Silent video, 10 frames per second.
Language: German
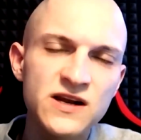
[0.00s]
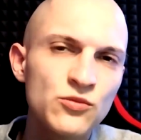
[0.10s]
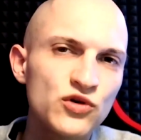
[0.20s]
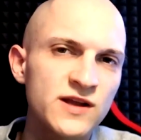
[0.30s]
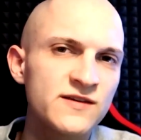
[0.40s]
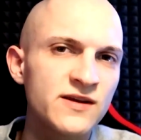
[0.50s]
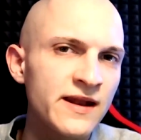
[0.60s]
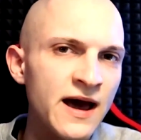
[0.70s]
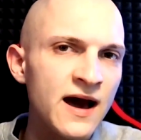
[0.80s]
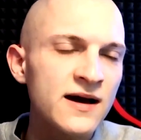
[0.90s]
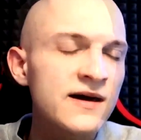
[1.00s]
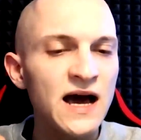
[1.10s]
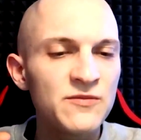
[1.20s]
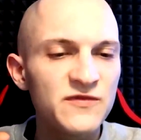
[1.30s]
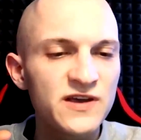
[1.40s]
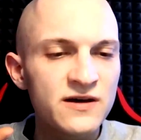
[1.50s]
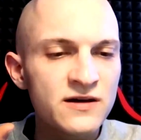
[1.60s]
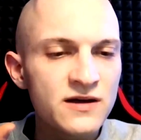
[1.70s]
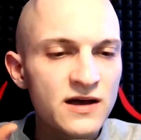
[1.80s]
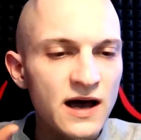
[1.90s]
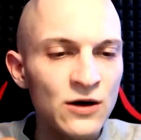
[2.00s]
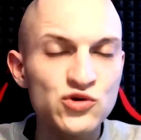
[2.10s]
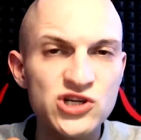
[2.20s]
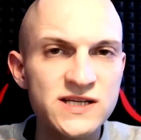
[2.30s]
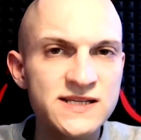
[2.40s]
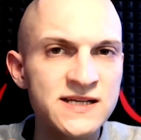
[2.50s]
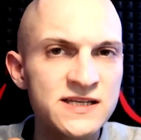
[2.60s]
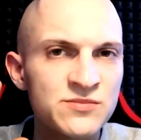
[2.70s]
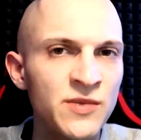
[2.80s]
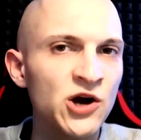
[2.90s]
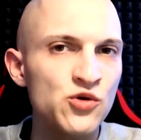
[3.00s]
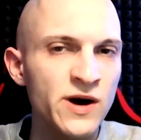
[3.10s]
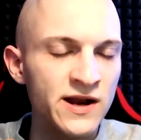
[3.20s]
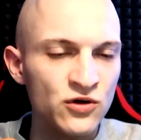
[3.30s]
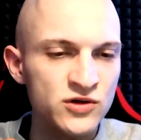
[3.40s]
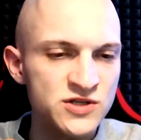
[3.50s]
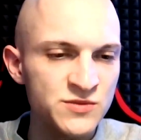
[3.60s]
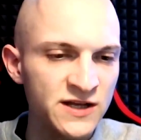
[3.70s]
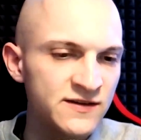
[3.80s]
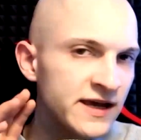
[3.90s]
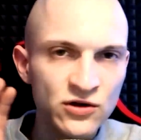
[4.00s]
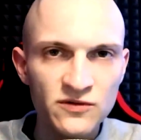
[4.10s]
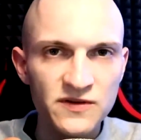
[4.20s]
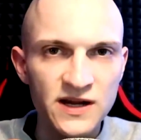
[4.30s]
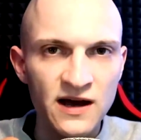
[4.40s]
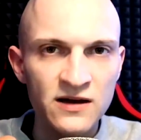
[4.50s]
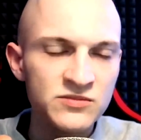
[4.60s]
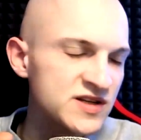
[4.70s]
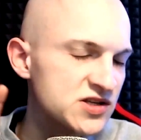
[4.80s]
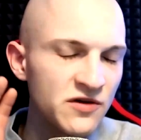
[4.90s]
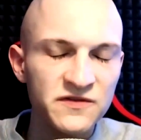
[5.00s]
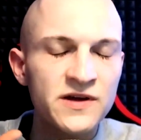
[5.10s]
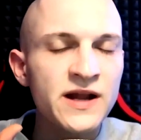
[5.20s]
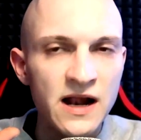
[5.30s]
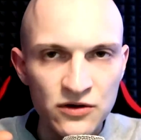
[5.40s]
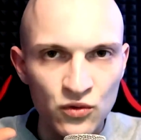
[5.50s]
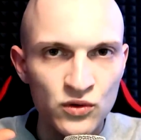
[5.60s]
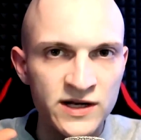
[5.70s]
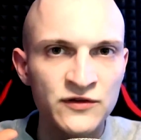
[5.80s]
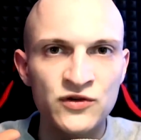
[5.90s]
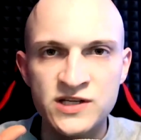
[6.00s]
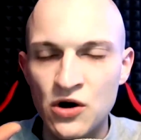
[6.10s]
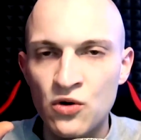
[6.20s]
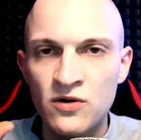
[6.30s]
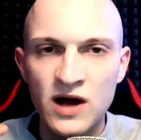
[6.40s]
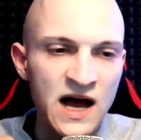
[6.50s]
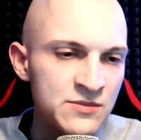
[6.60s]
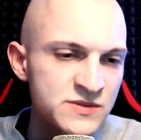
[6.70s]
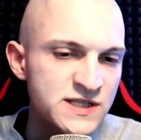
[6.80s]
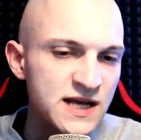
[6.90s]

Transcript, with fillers: Monate danach haben wir ausschließlich Marihuana konsumiert. Hin und wieder des Öfteren Alkohol natürlich auch abends,